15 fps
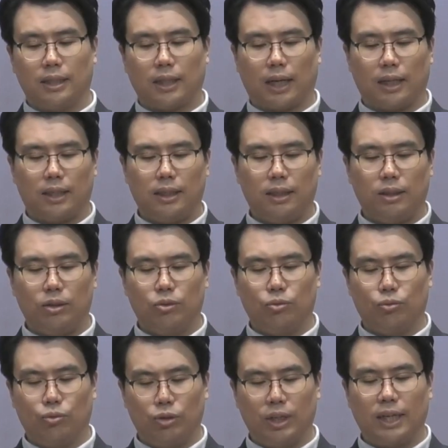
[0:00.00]
닭이
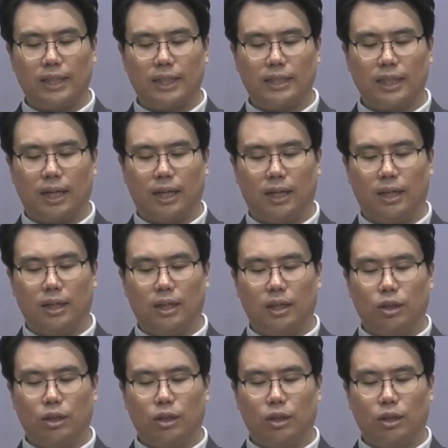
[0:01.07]
울게 되자